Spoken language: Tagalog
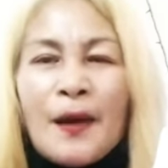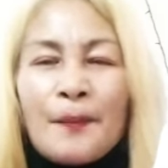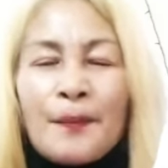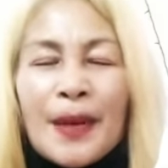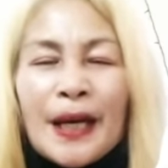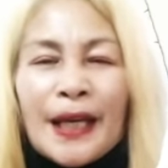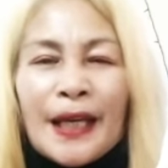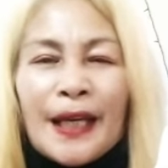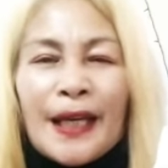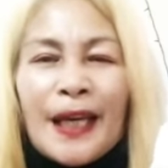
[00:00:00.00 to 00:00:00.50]

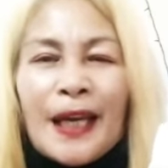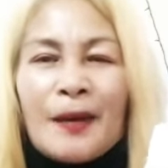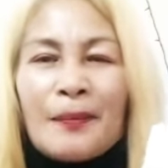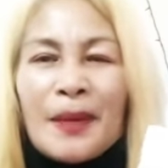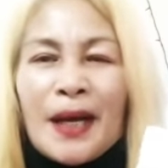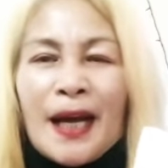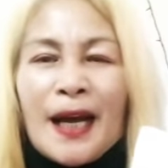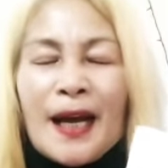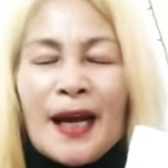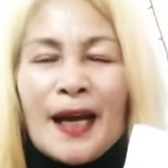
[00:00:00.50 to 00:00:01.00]
magiging
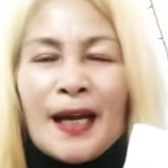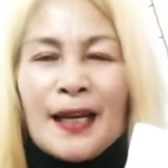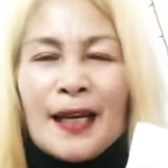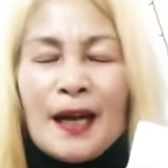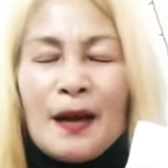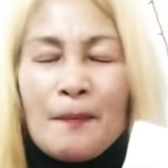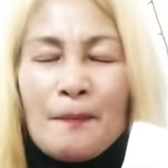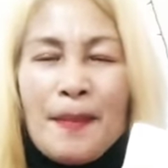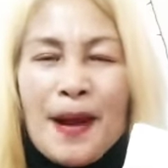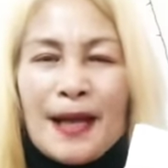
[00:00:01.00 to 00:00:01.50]
magaan
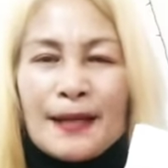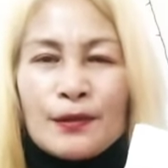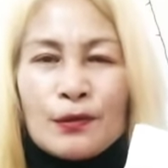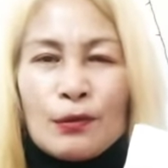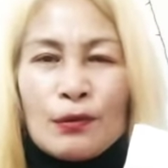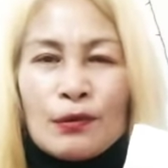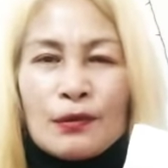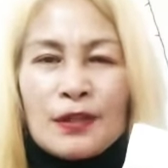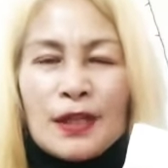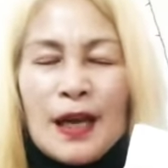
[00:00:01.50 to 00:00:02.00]
ang
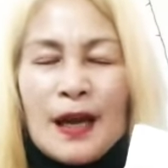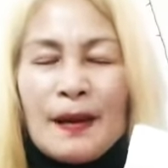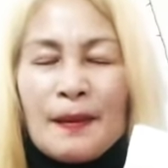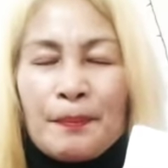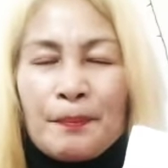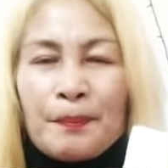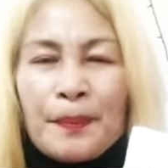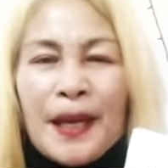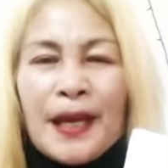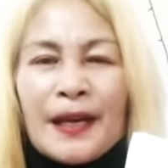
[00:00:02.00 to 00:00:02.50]
pasok
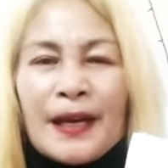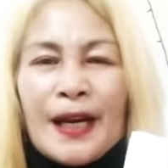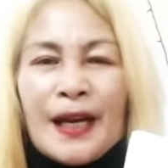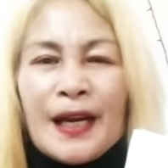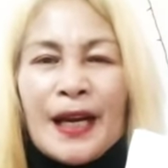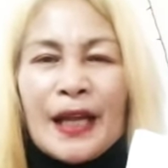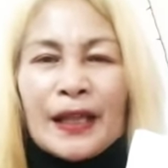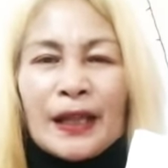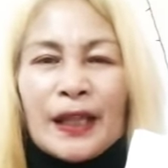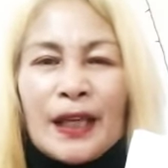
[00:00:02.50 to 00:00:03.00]
sa pira
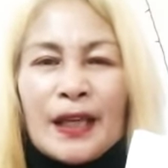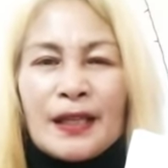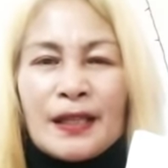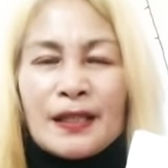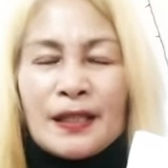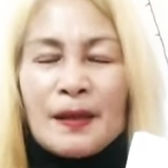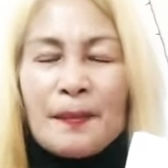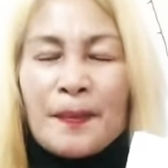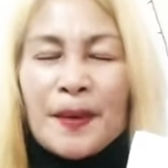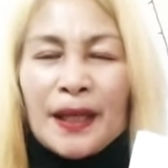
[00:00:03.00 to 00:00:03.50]
natin
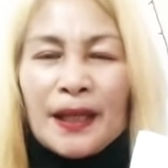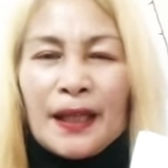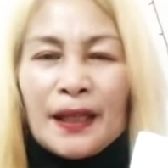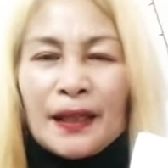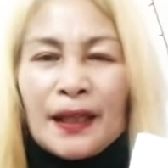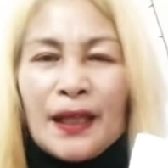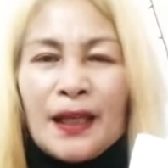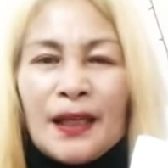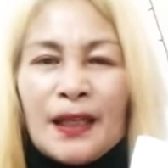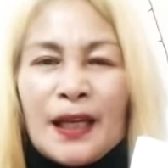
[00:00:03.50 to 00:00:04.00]
sa
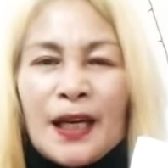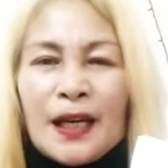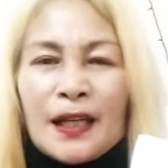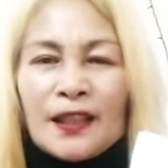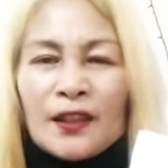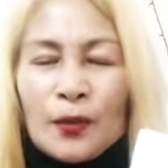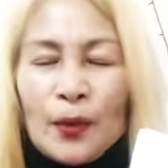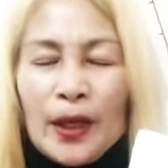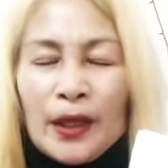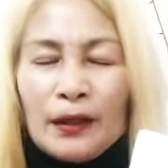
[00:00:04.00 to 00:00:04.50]
pagdating
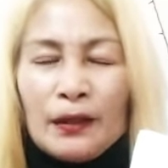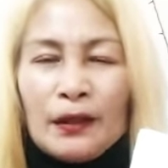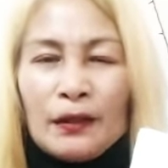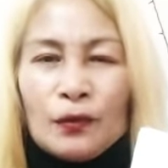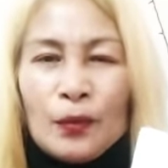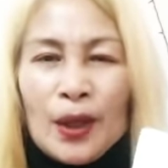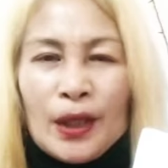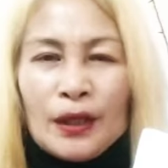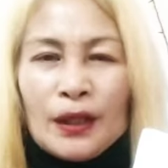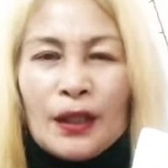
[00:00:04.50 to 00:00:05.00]
ng
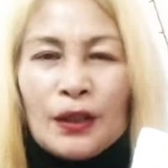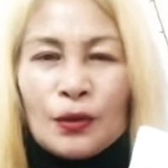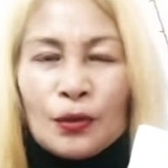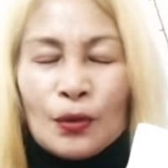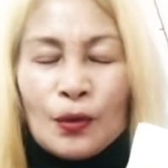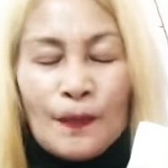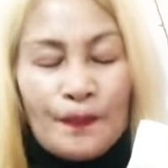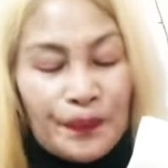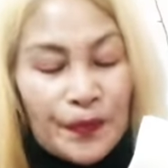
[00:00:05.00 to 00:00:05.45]
2022.